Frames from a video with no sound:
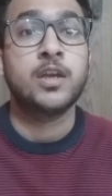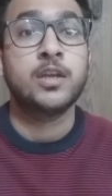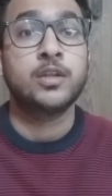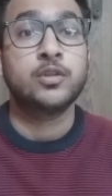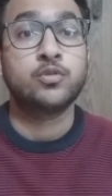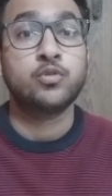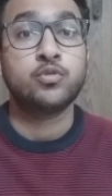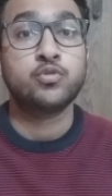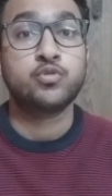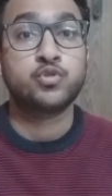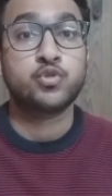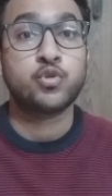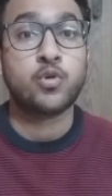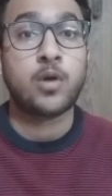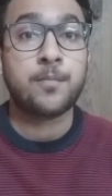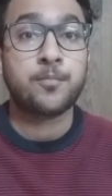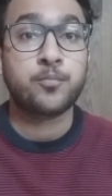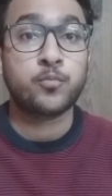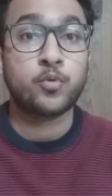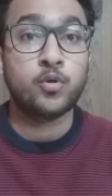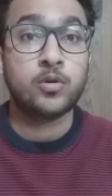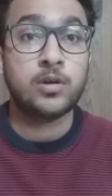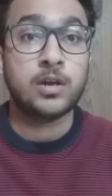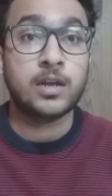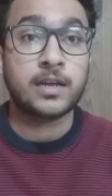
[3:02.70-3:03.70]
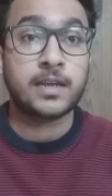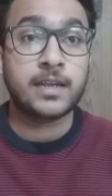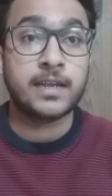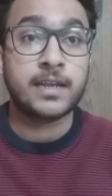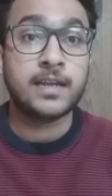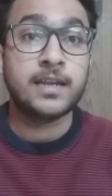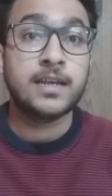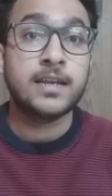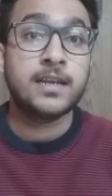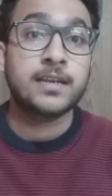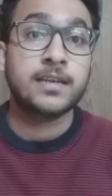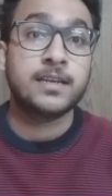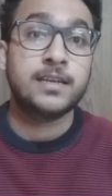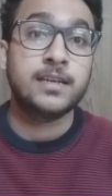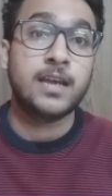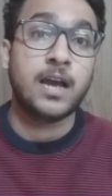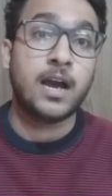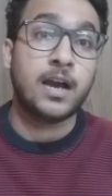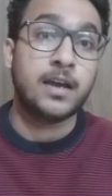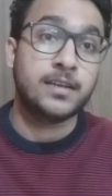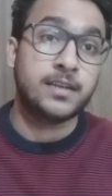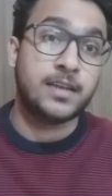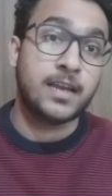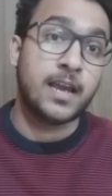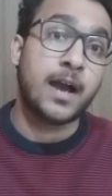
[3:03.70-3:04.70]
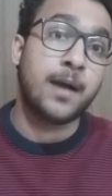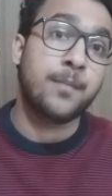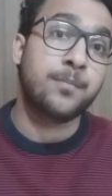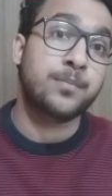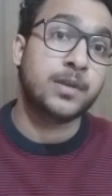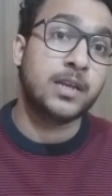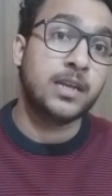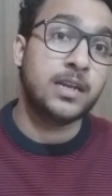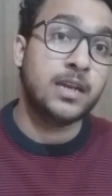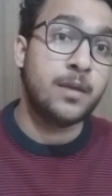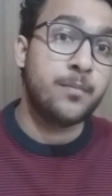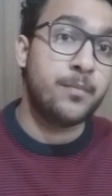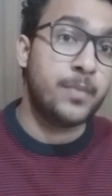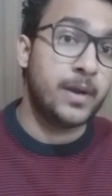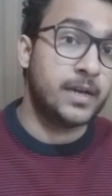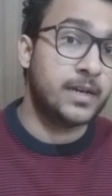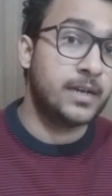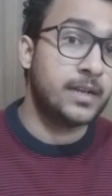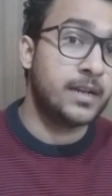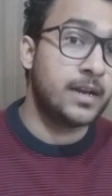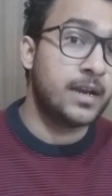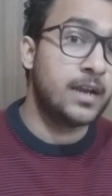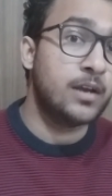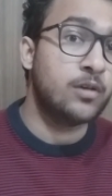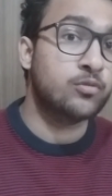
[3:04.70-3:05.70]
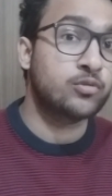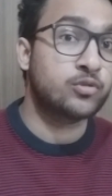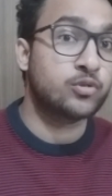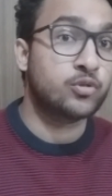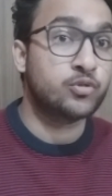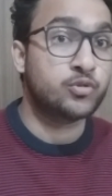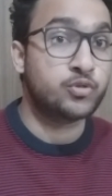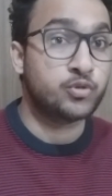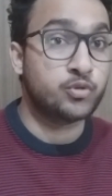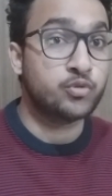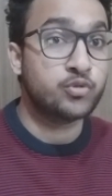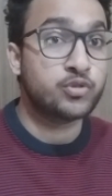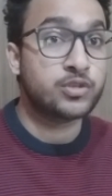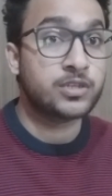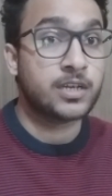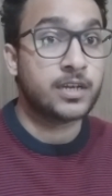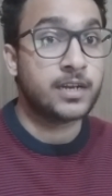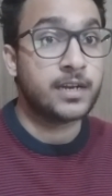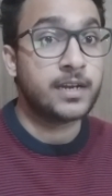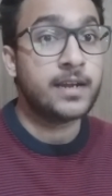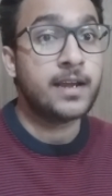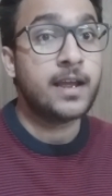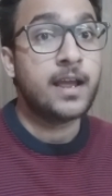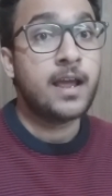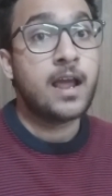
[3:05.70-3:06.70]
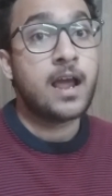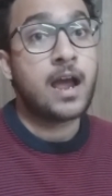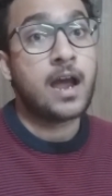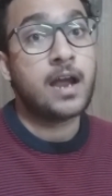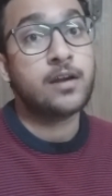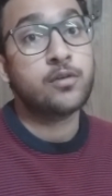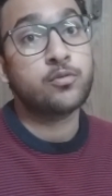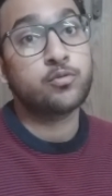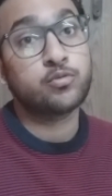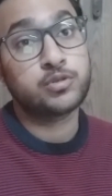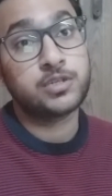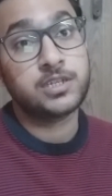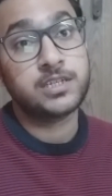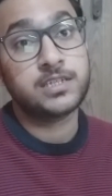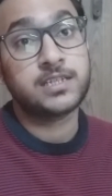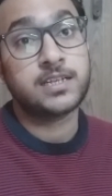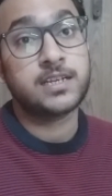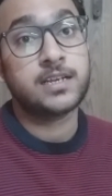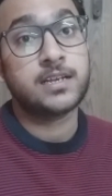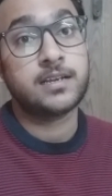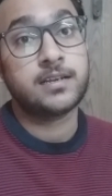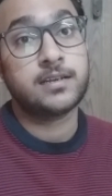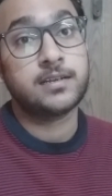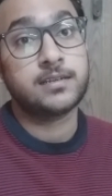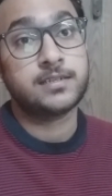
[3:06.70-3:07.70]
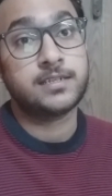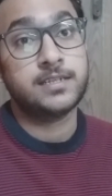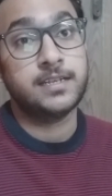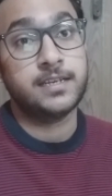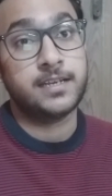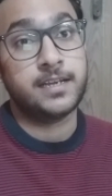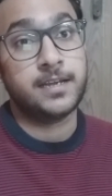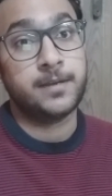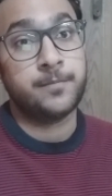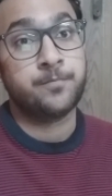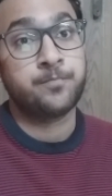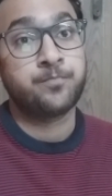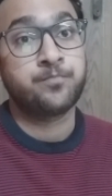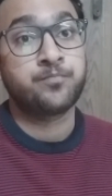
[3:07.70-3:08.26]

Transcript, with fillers: तो जो आपको लगे कि हाँ ये आपके लिए बेटर है उसको चूज करें एंड उसी से सीखें